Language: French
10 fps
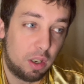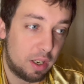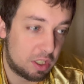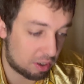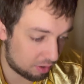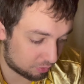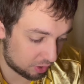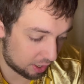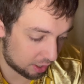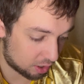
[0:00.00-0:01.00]
j'avais
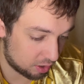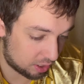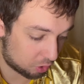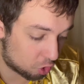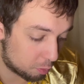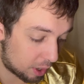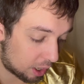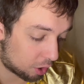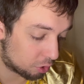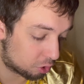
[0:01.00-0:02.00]
fait des
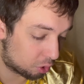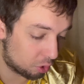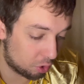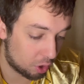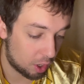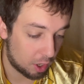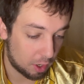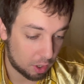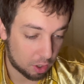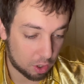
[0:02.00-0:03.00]
combats entre
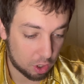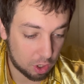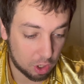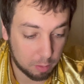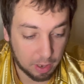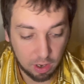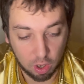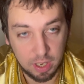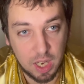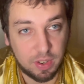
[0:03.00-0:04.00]
bah,
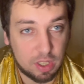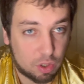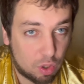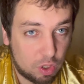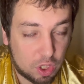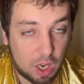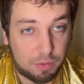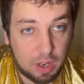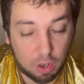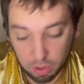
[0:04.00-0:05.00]
alors, j'avais
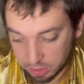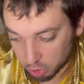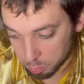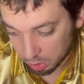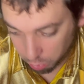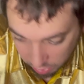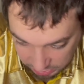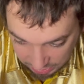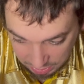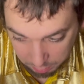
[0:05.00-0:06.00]
fait des combats entre les
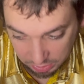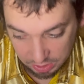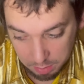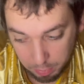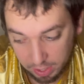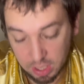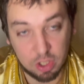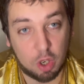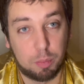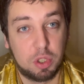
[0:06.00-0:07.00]
célébrités, par
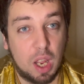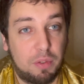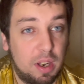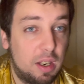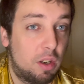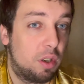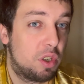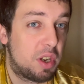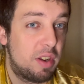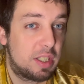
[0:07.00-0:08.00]
exemple. J'avais
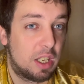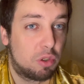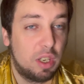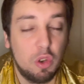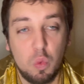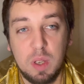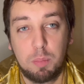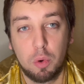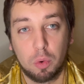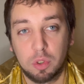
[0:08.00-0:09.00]
j'avais sélectionné 8
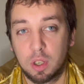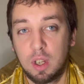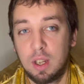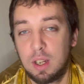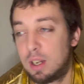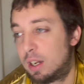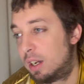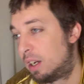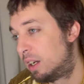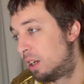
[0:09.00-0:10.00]
blondes
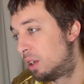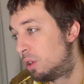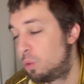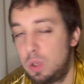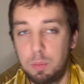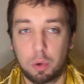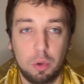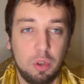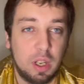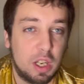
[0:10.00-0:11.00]
euh, huit 8
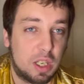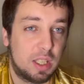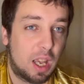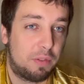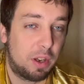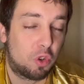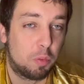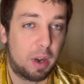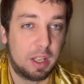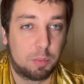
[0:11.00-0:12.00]
brunes et je les avais fait
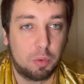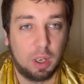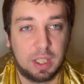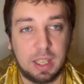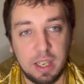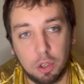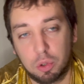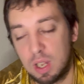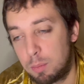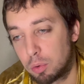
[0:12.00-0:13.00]
combattre pour voir qui gagnait
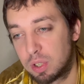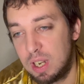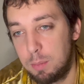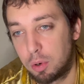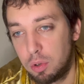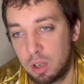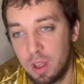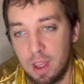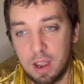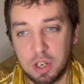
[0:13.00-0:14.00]
entre les blondes et les brunes.
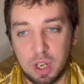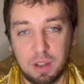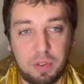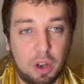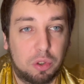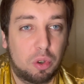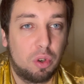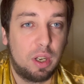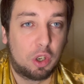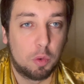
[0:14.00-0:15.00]
J'avais fait entre
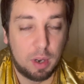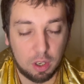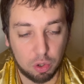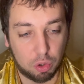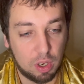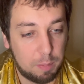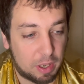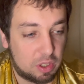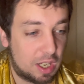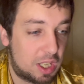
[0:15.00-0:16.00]
les combats entre les
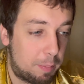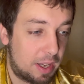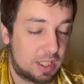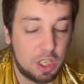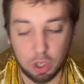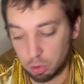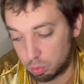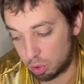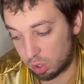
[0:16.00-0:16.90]
personnages d'Apex Legends ou de